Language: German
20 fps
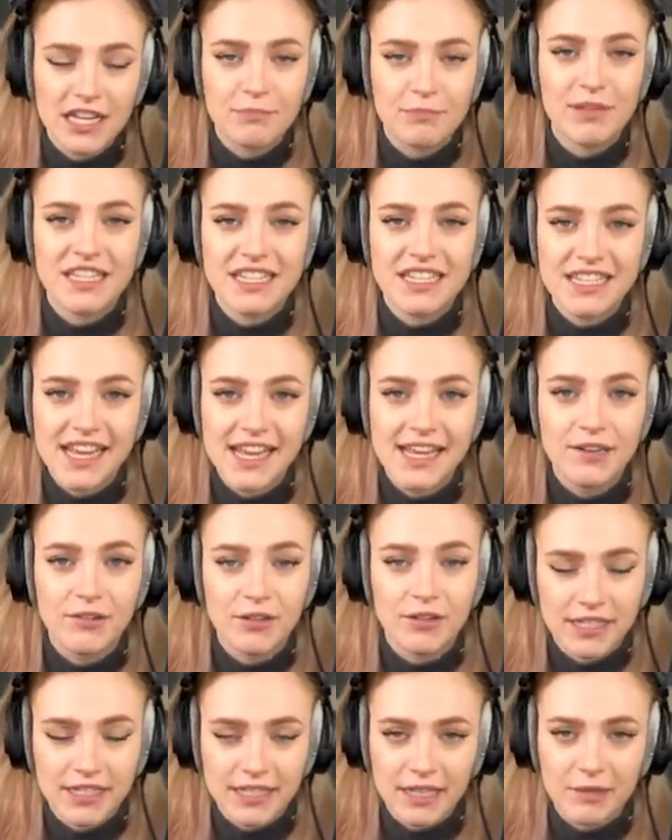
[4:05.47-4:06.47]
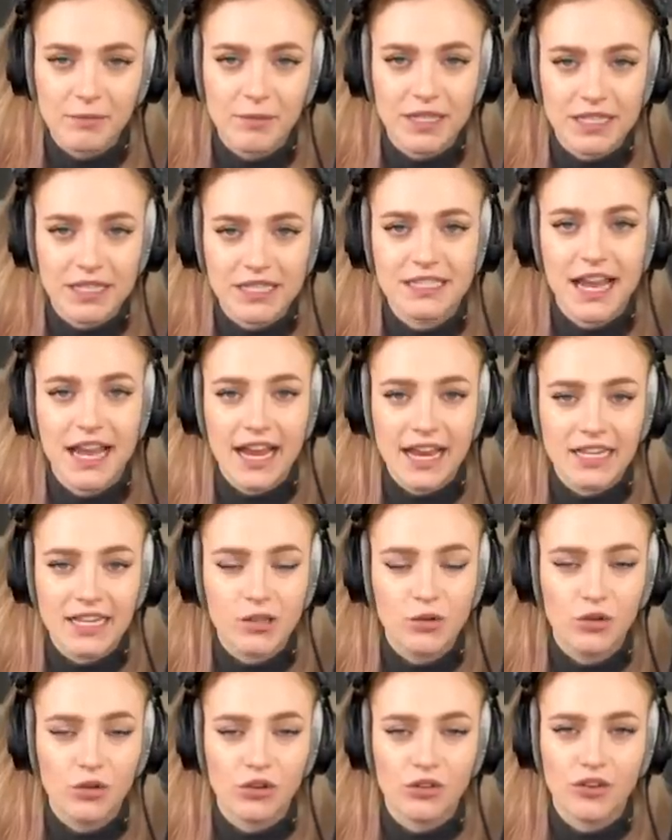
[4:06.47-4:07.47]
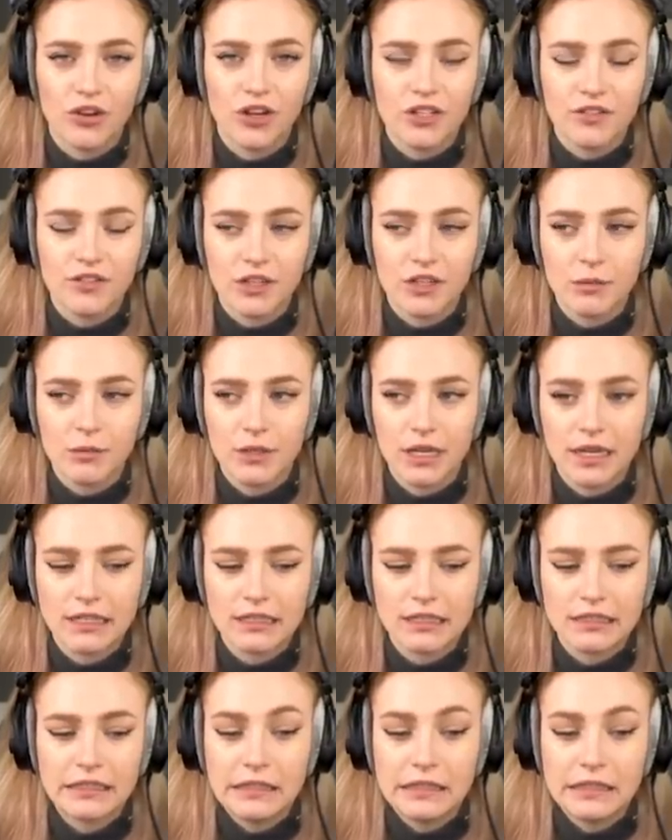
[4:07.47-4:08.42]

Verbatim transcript: bin 10 und ich denke mir, das ist echt hoch. Und heute würde ich mir denken,